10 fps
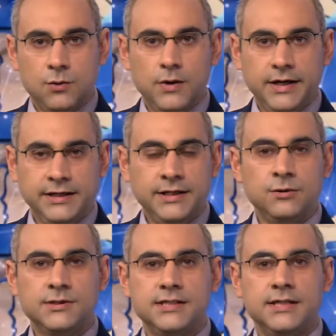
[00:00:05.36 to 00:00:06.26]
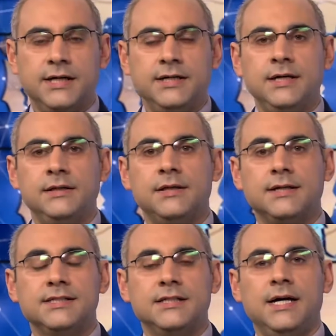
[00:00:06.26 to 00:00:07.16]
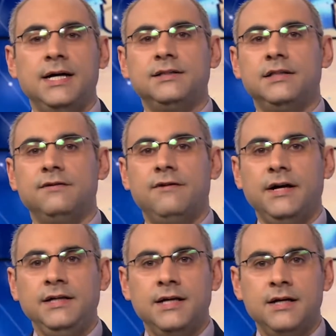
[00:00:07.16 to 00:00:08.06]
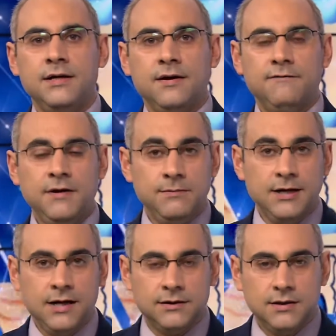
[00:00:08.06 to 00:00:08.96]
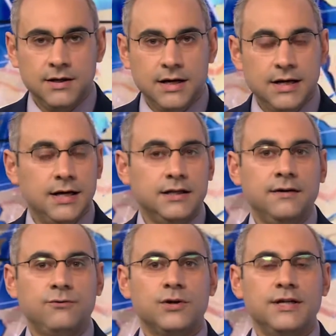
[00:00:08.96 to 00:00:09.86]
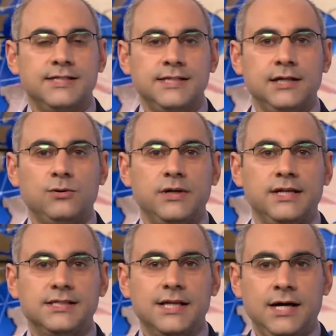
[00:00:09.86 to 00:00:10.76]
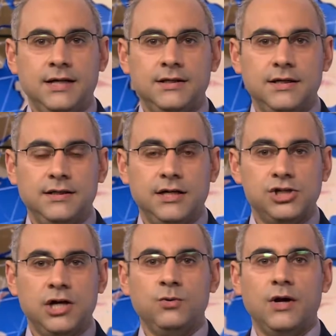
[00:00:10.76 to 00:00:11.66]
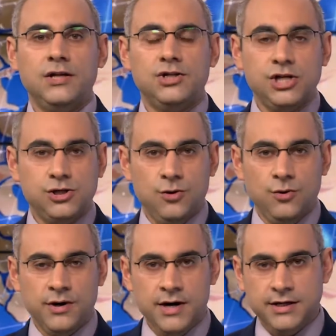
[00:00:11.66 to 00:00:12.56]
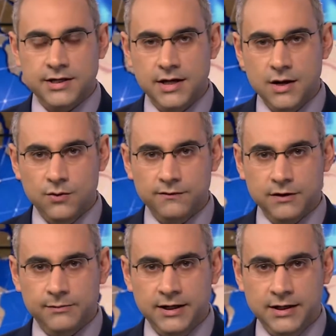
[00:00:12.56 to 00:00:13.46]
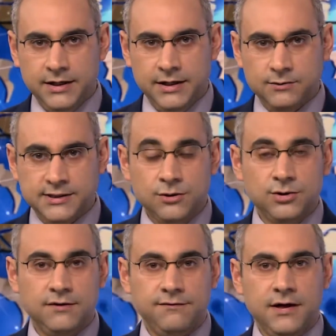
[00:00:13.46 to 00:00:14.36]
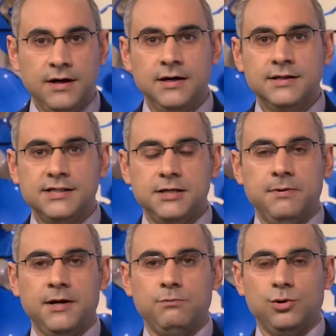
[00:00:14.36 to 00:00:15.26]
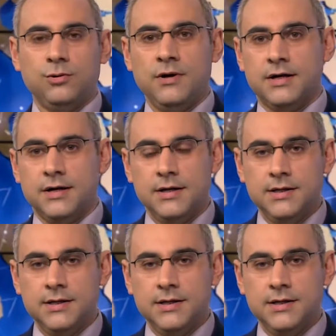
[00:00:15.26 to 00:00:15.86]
واحياء الصناعيات الصناعات الدفاعيه في البلاد هي الاهداف الرئيسيه للاصلاحات التي يشهدها الجيش الاوكراني وفق ما اعلن وزير الدفاع ستيبان بولتوراك.